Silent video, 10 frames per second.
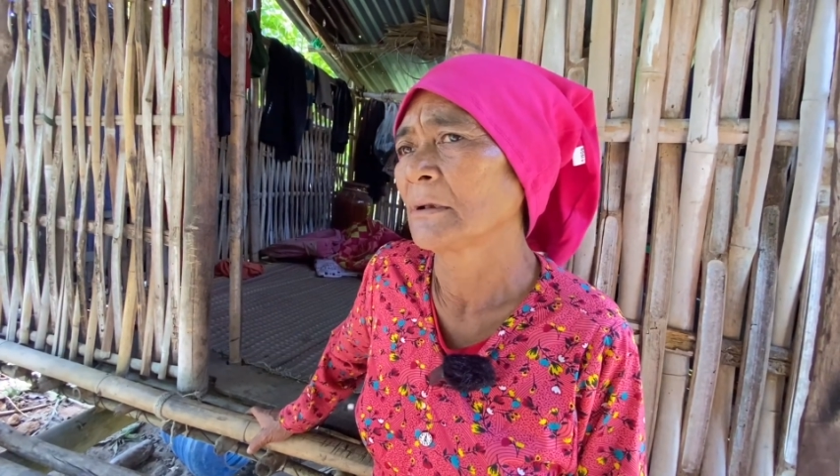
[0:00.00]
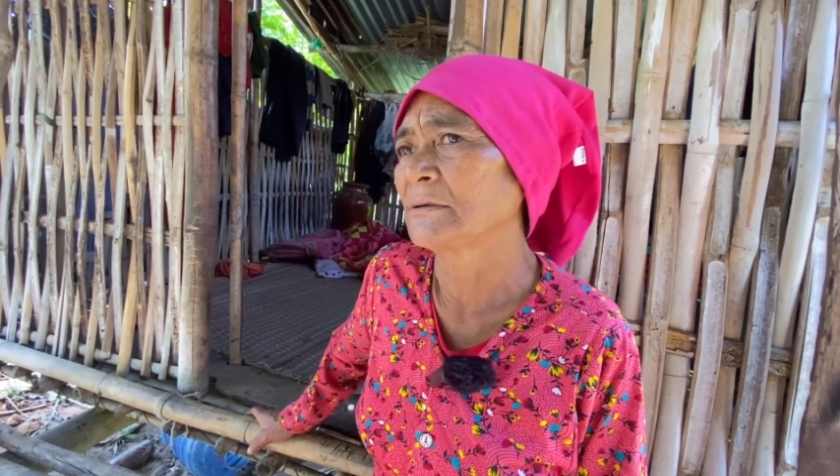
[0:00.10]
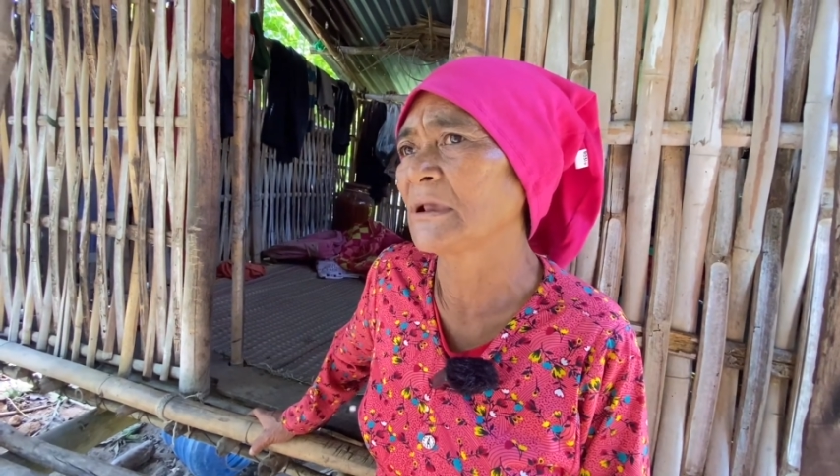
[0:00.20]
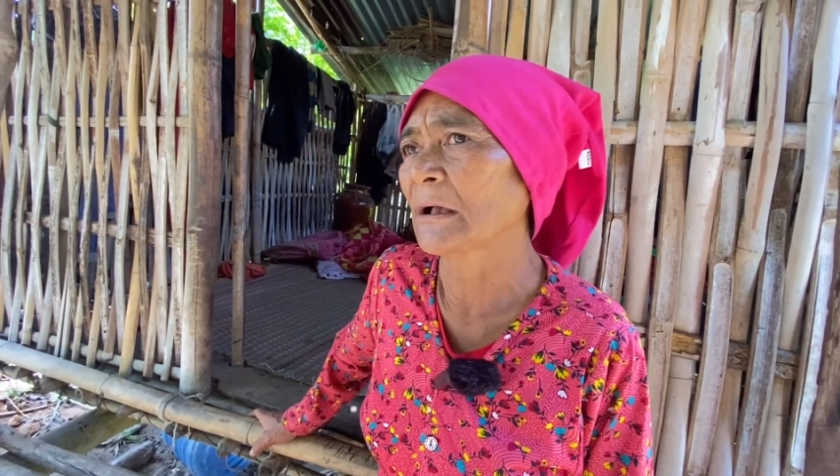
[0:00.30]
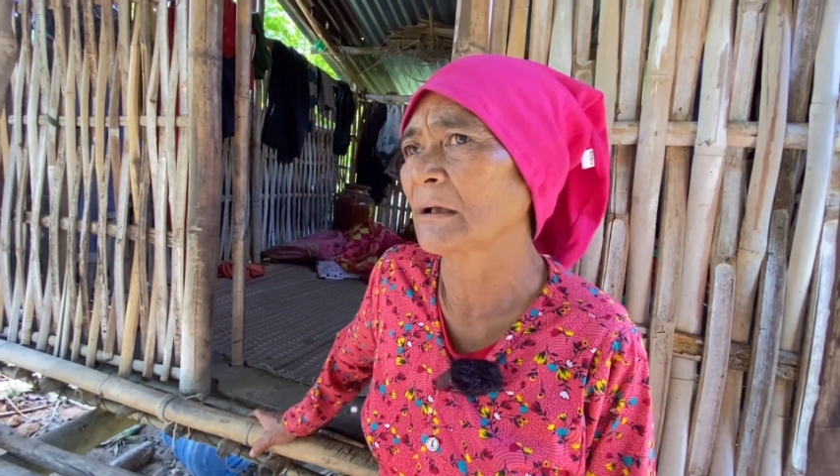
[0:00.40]

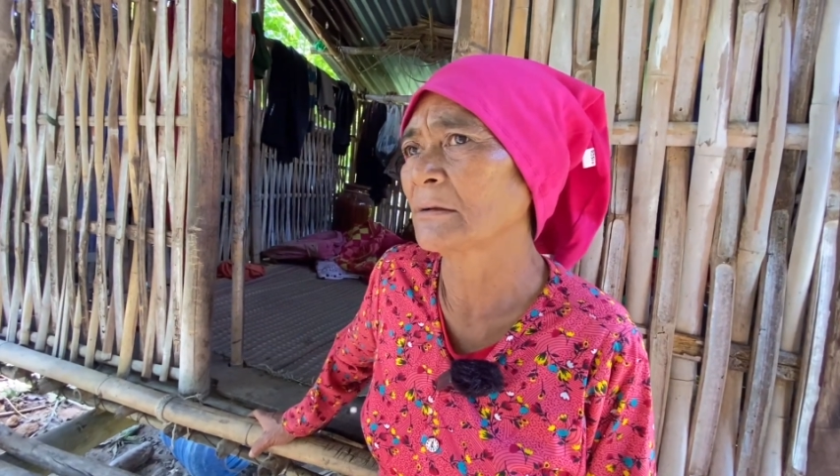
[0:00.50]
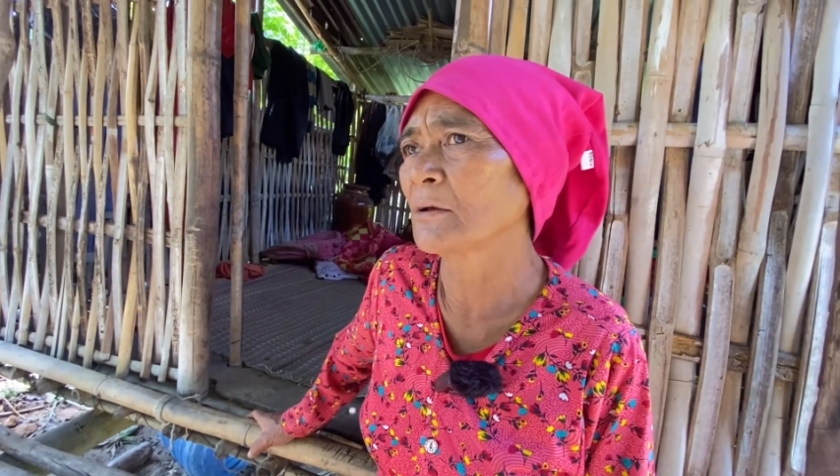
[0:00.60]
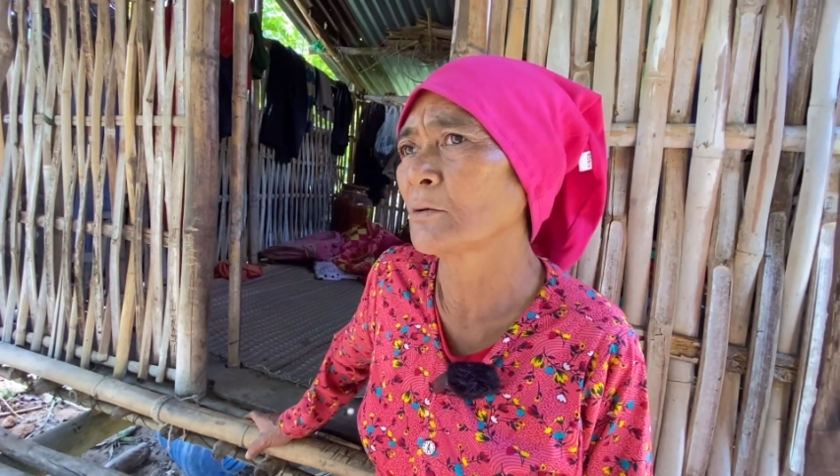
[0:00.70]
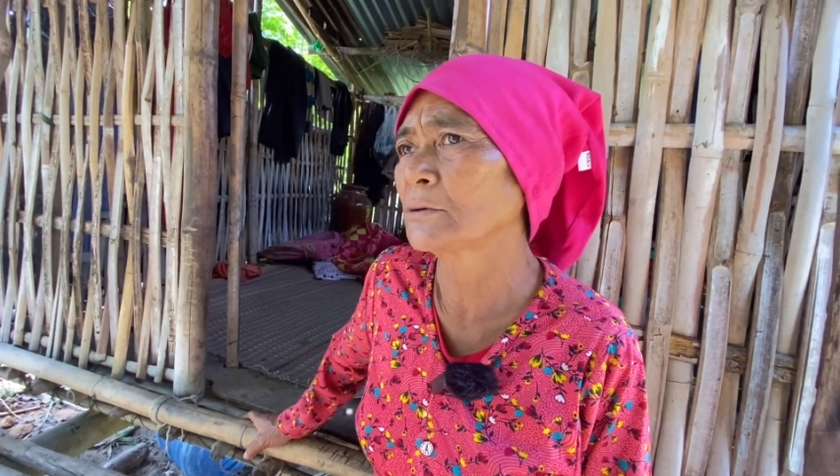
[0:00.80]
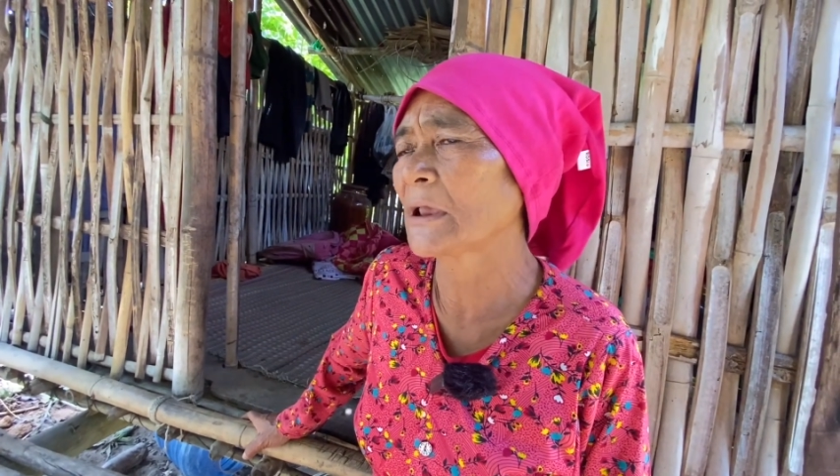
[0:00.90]
giặt
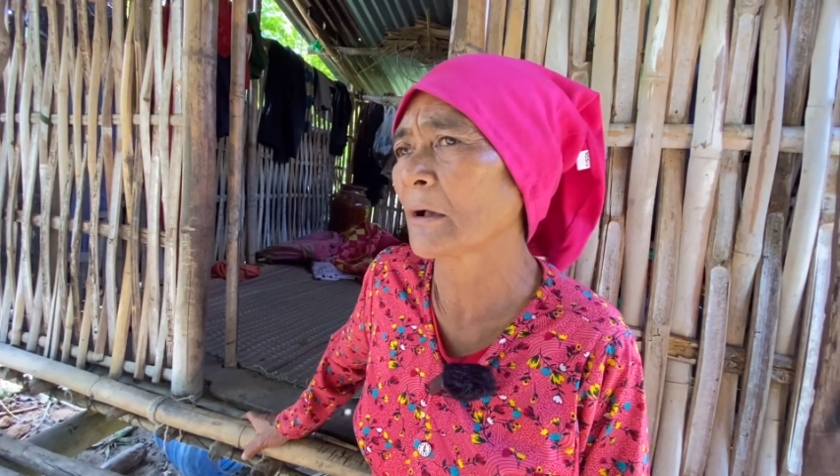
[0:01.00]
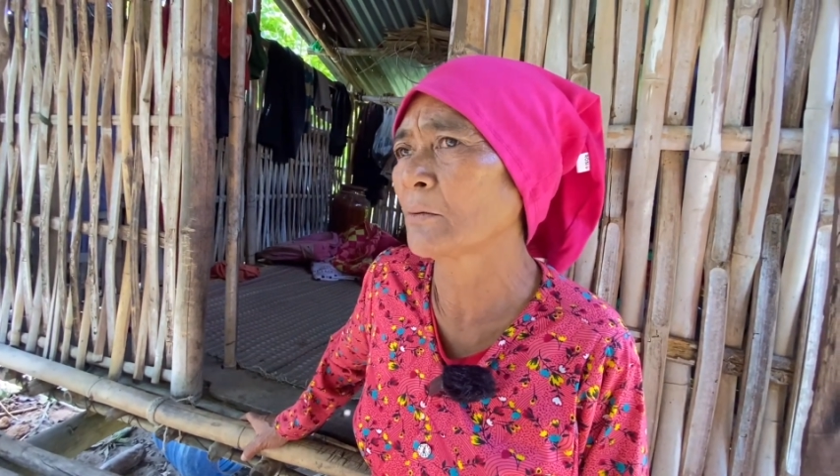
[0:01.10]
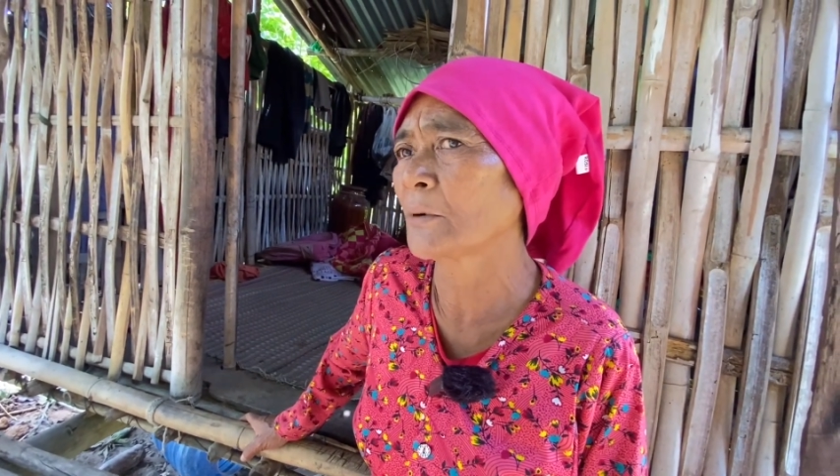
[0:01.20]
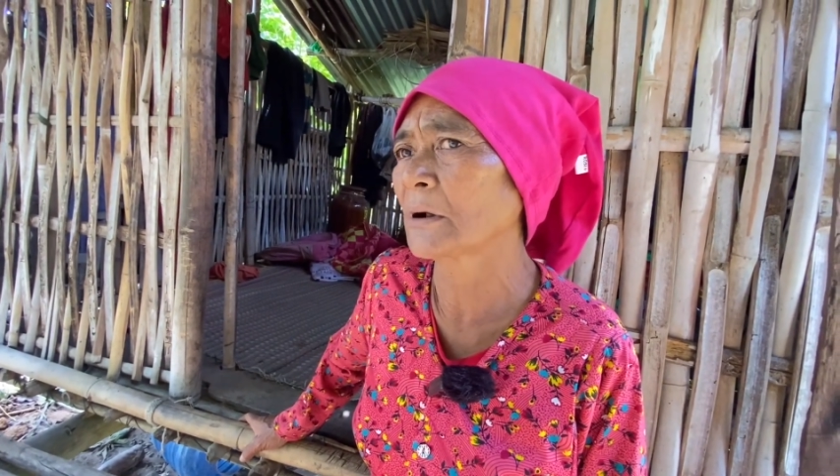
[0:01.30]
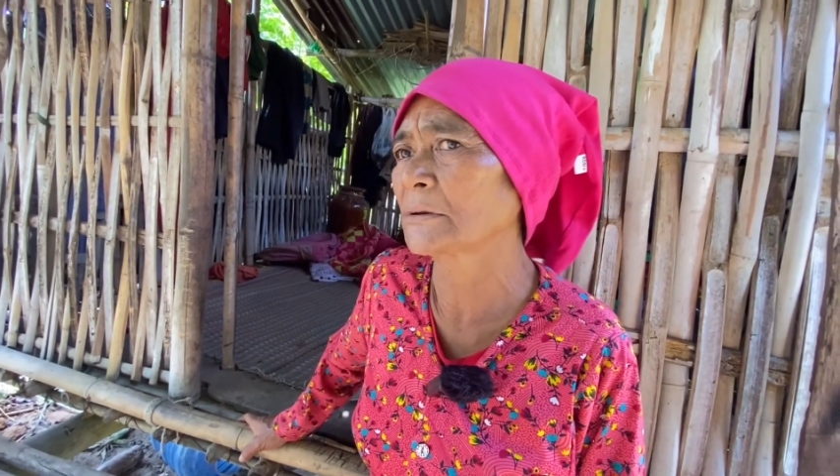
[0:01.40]
đồ giặt
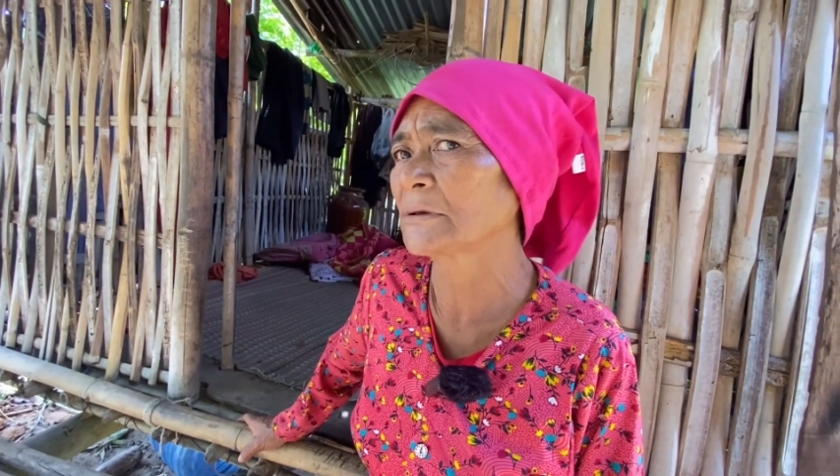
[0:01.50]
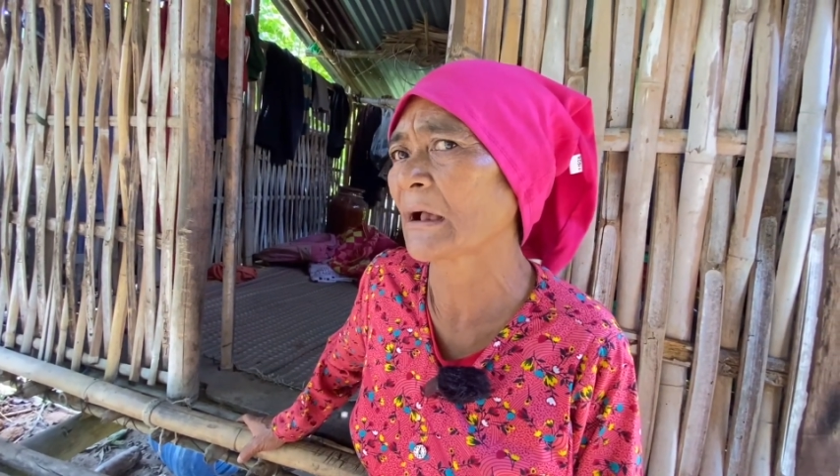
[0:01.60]
quần